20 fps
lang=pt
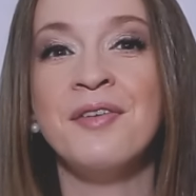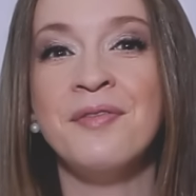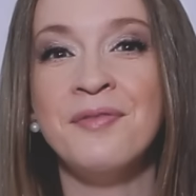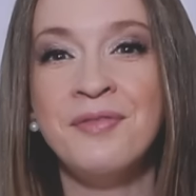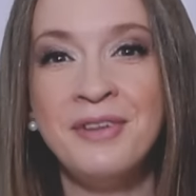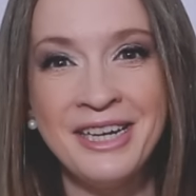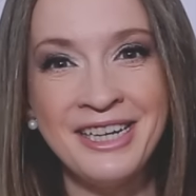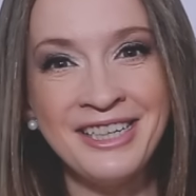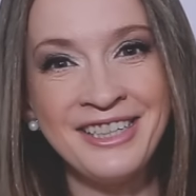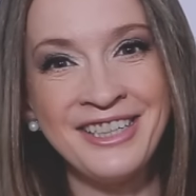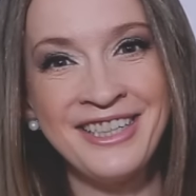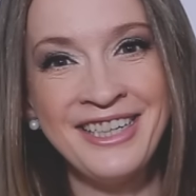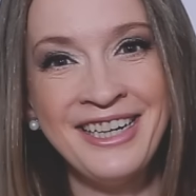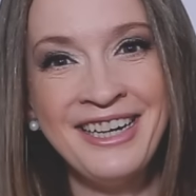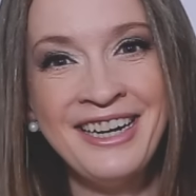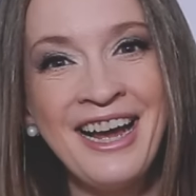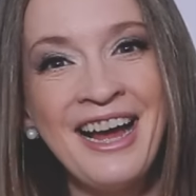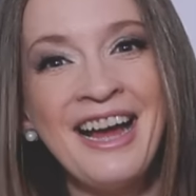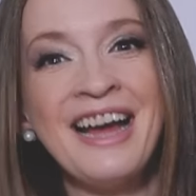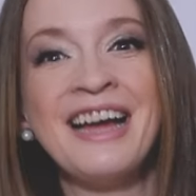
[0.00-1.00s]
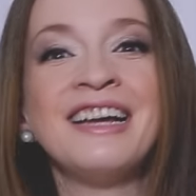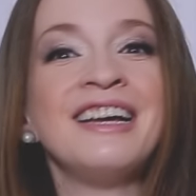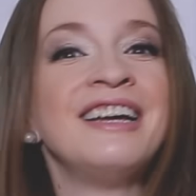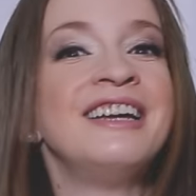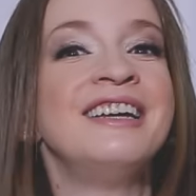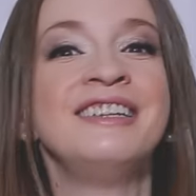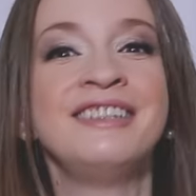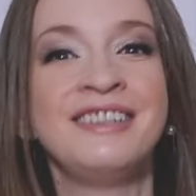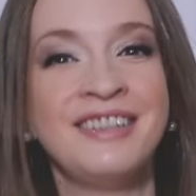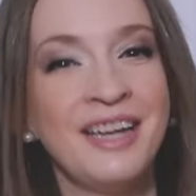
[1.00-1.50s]
Minha dica é,
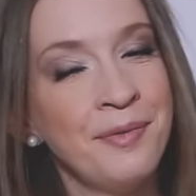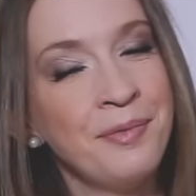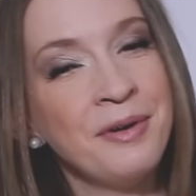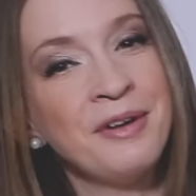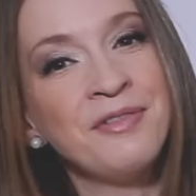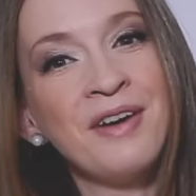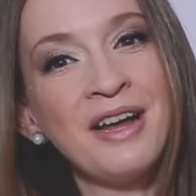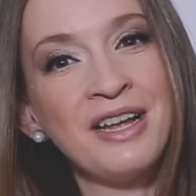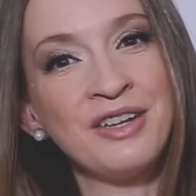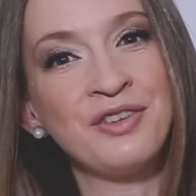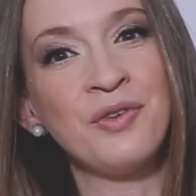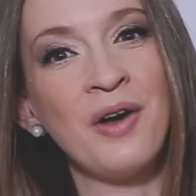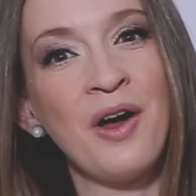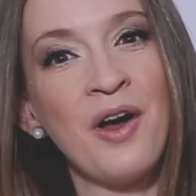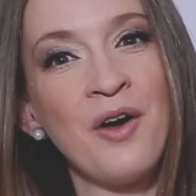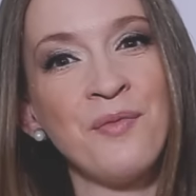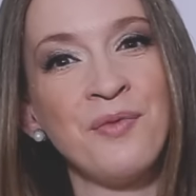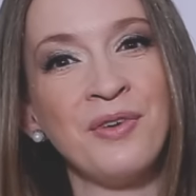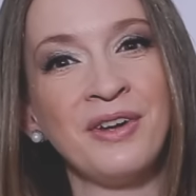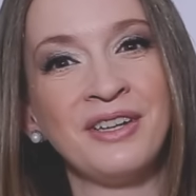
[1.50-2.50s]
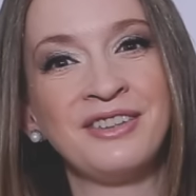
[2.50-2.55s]
sempre faço álbum.